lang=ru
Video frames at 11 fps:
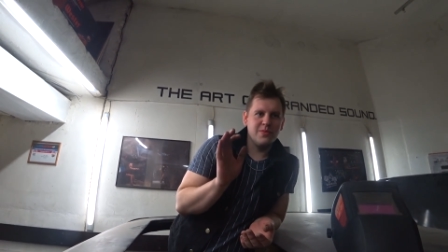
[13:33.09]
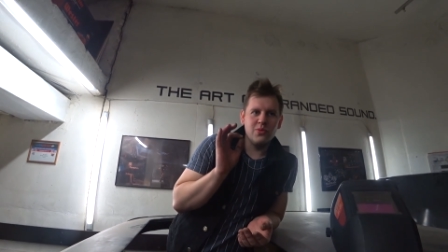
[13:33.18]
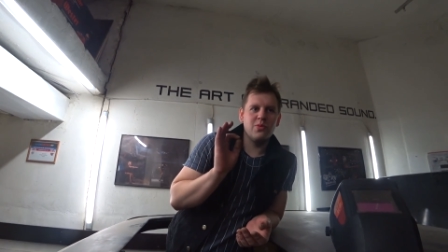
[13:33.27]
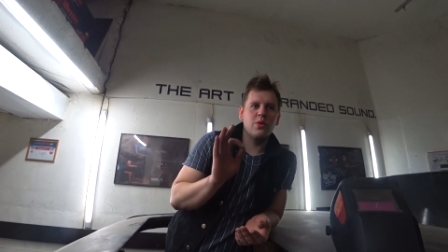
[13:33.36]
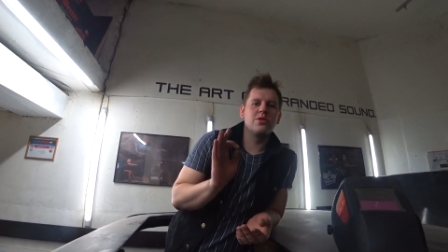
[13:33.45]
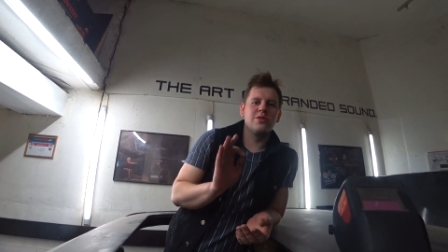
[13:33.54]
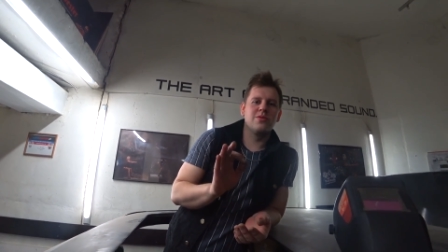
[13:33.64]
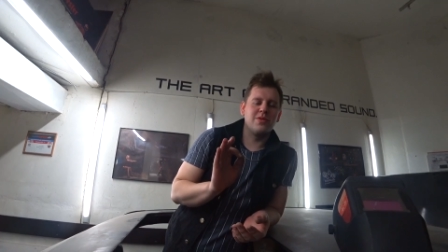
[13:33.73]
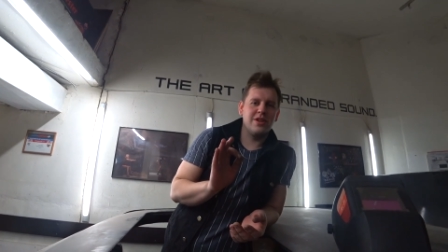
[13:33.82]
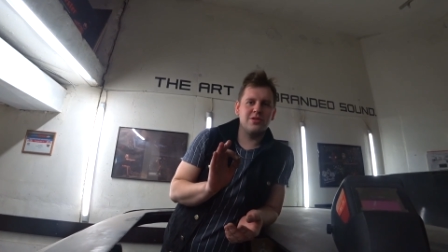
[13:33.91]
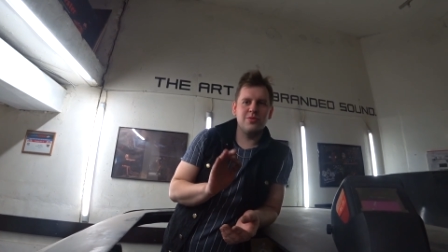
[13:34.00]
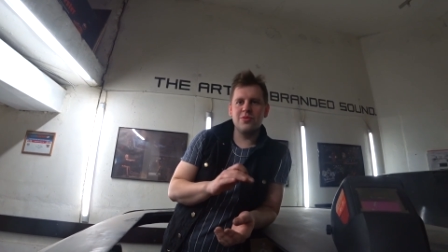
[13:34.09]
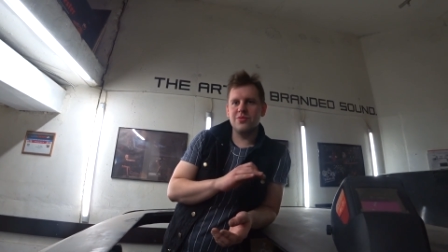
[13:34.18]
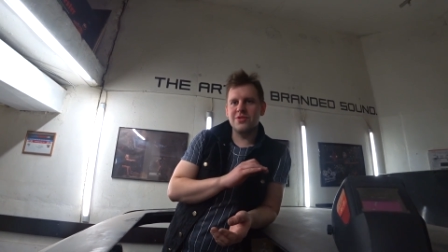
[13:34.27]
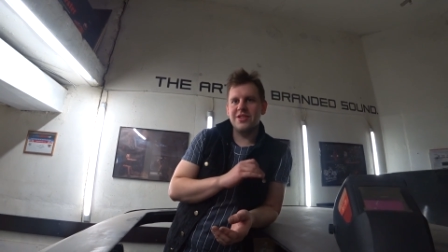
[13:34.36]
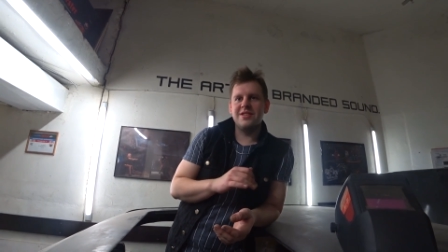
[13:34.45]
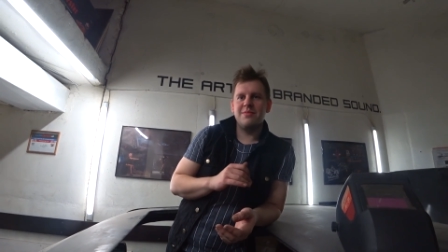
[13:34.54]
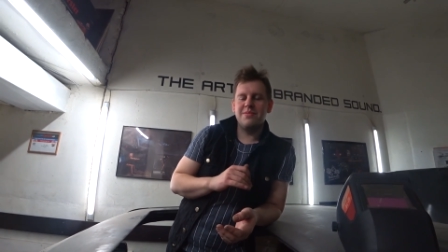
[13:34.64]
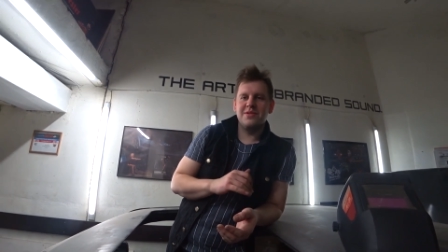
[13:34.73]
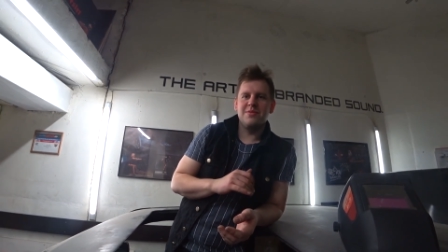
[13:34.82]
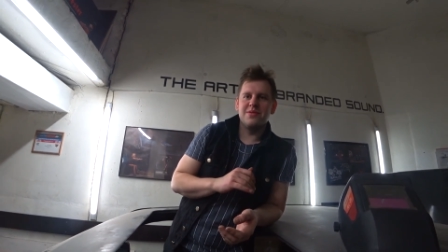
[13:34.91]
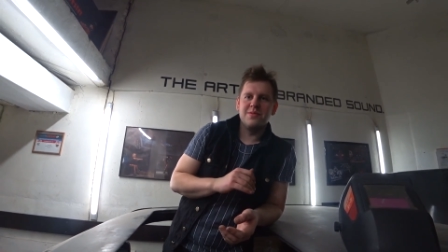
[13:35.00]
Ну, очень крутая штука, уже не
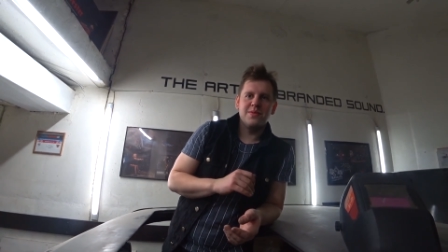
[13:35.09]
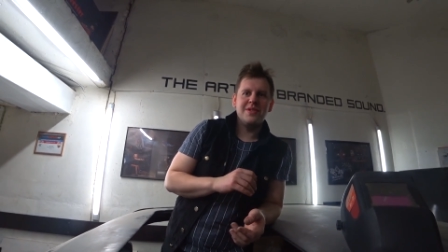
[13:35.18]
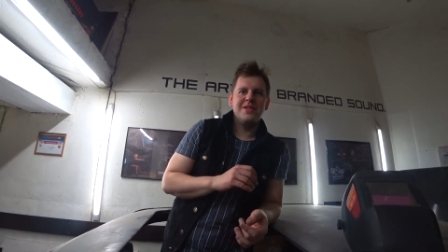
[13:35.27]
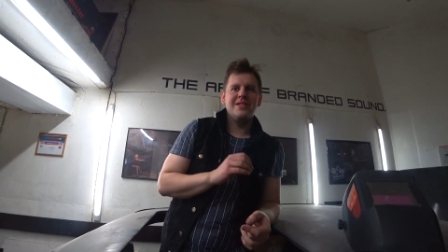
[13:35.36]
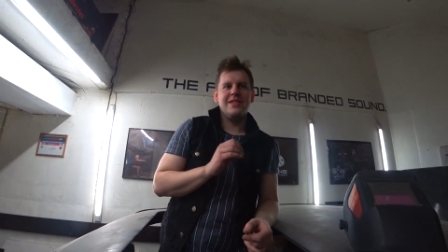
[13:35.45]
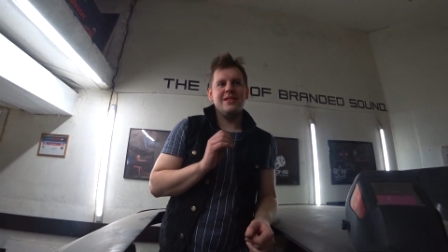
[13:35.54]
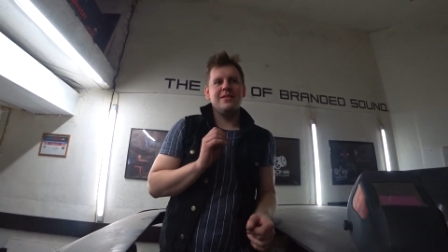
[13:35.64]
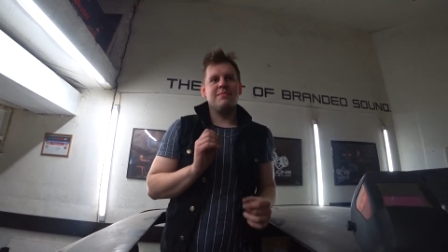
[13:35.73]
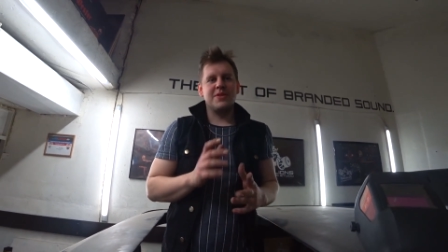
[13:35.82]
терпится его запустить и